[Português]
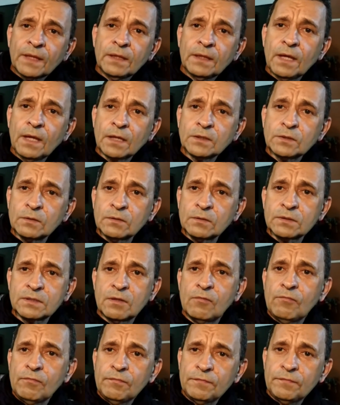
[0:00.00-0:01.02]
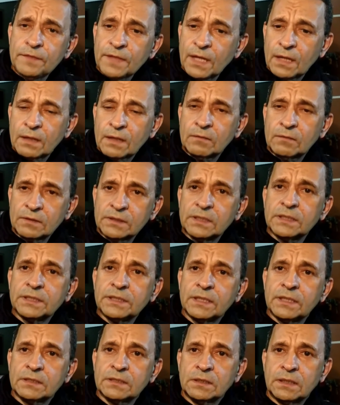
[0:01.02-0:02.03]
e a solução virá, com
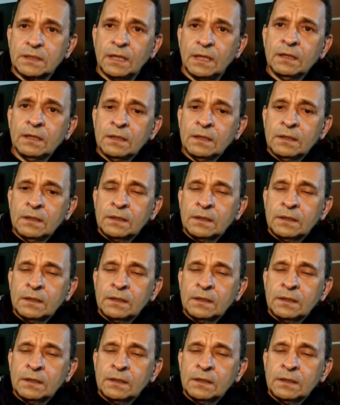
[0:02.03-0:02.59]
certeza, tá?